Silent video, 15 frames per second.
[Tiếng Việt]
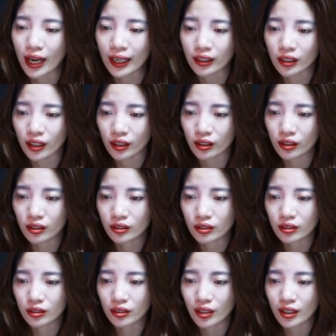Anh này,
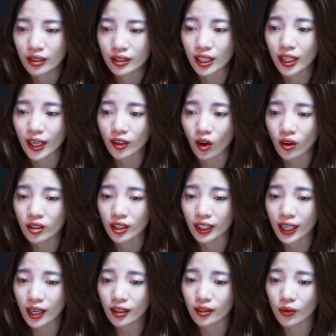chắc anh có
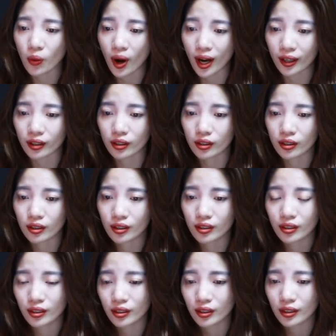người khác ở ngoài
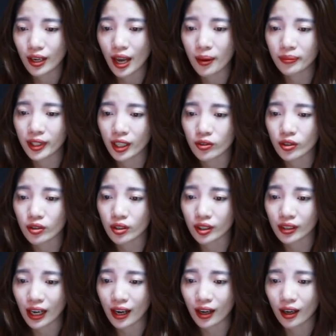đem tiền cho
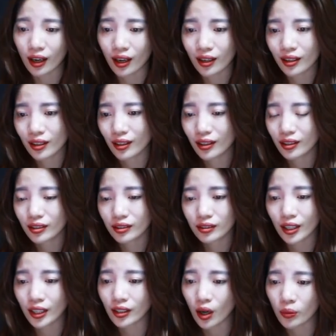người ta,
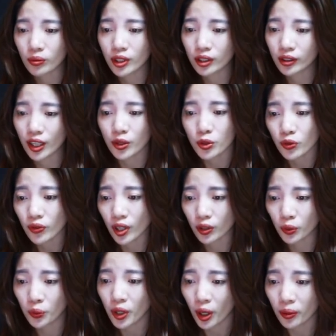nên không đưa tiền cho
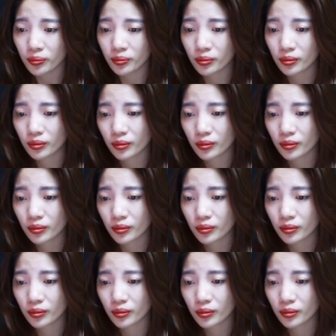vợ đúng không?